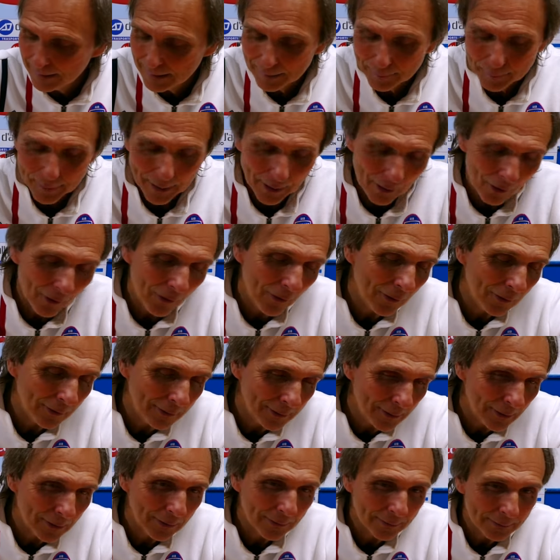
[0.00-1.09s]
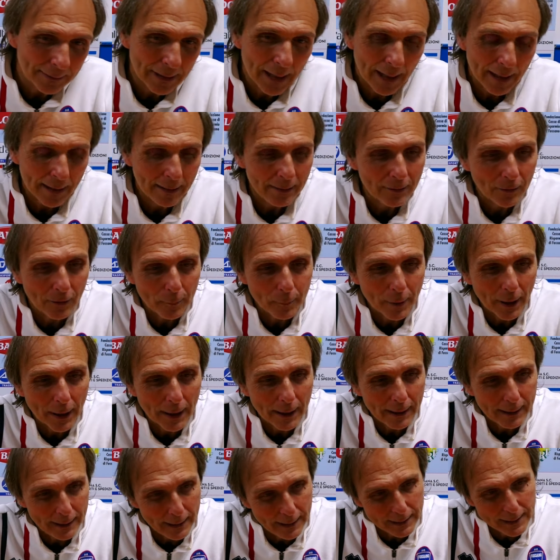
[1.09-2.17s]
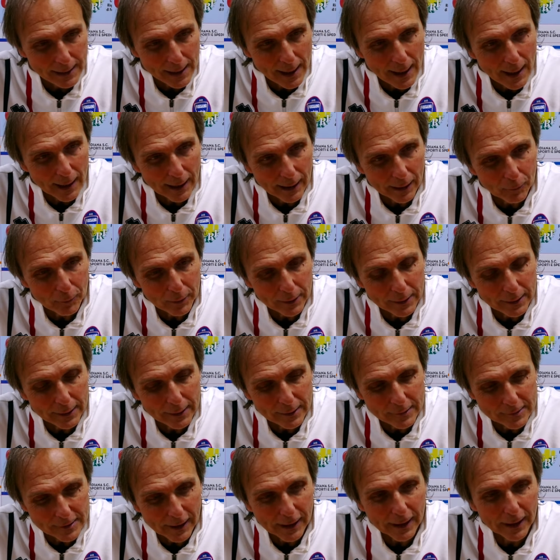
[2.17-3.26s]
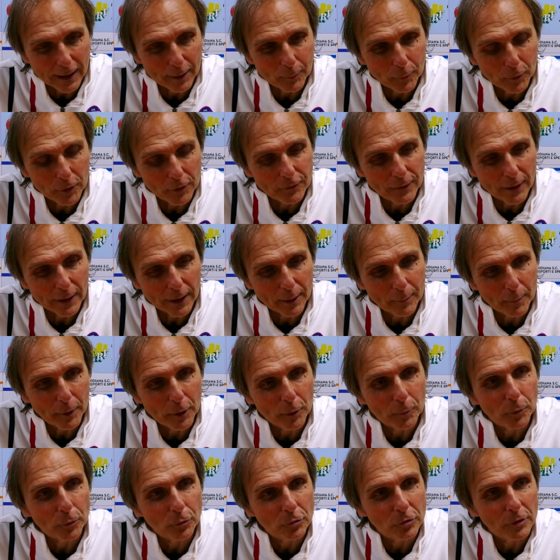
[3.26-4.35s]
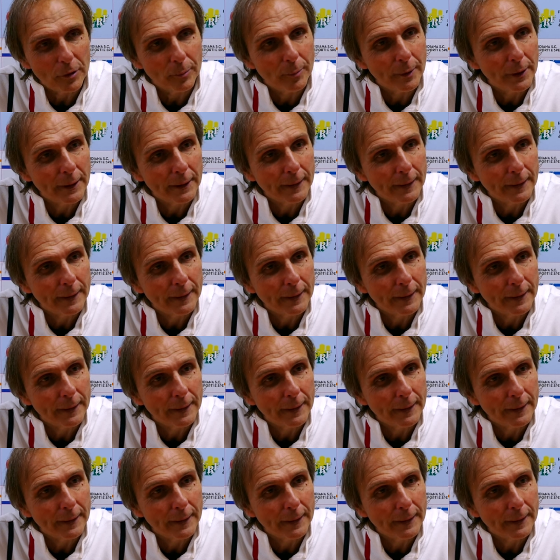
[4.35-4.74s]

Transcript: però no, dai, noi abbiamo le idee chiare quindi cercheremo di farne il meno possibile.